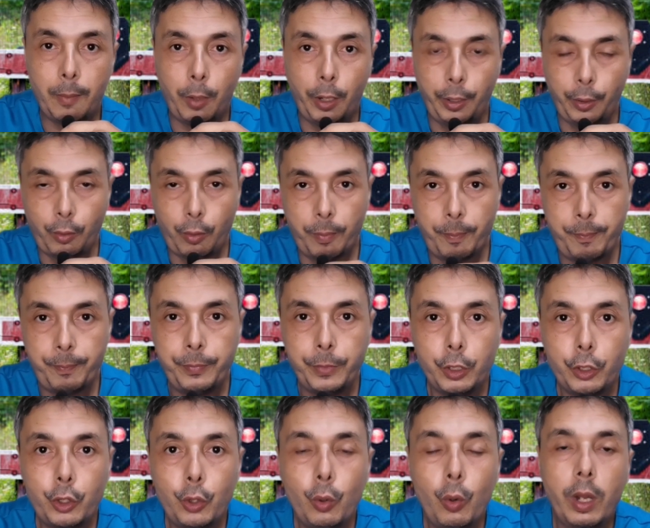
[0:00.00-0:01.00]
السلام عليكم
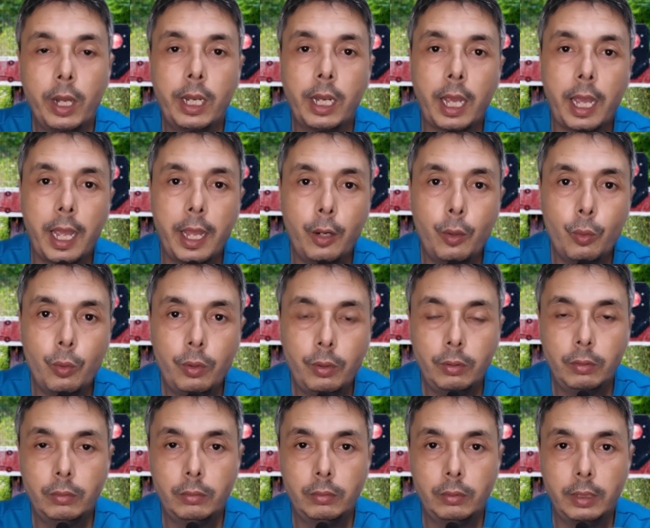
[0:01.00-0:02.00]
شنو هذا
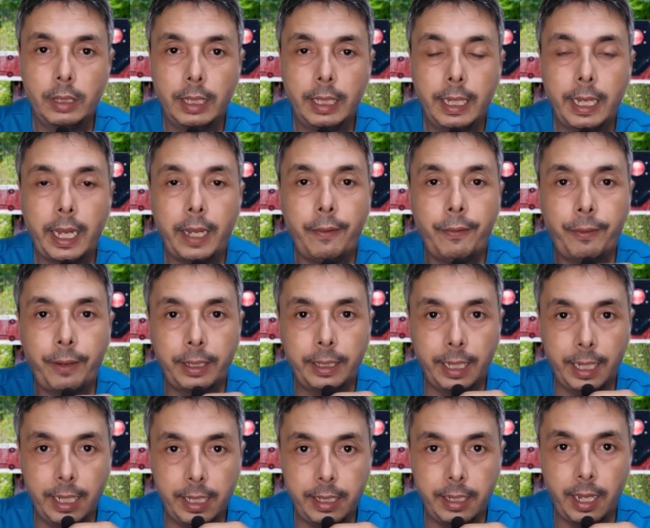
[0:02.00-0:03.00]
القانون اللي
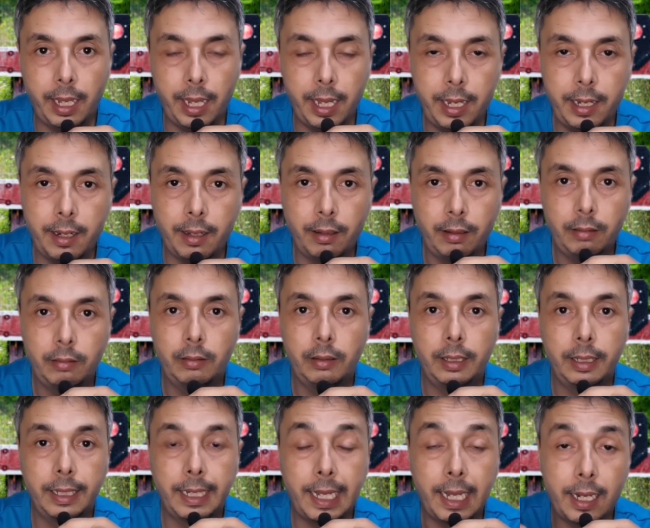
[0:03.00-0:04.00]
غيفرض عليا انا
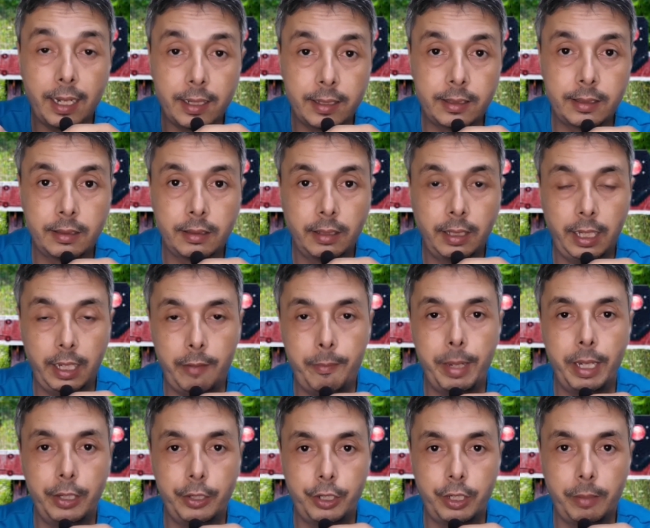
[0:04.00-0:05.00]
نخلص
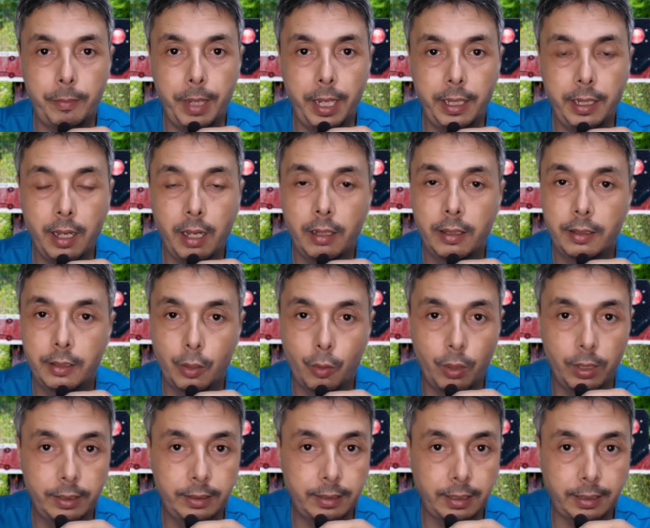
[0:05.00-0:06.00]
الحمايه الاجتماعيه
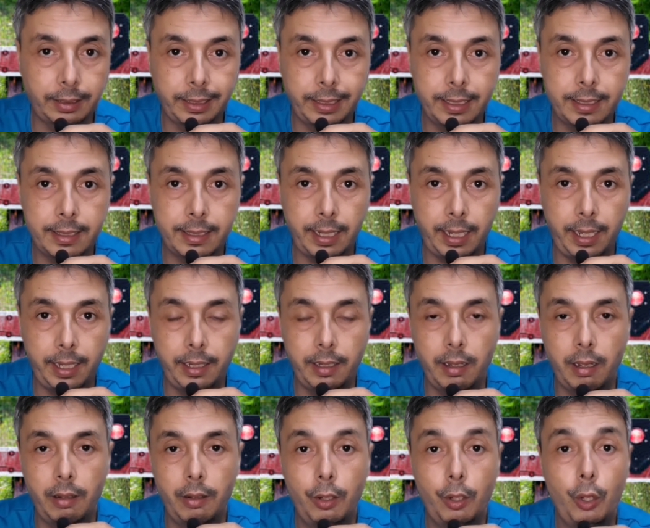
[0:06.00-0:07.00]
سواء التغطيه
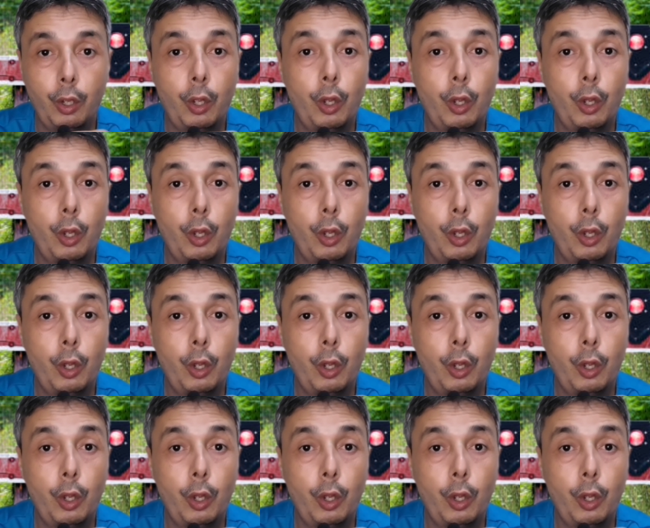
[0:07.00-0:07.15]
الصحيه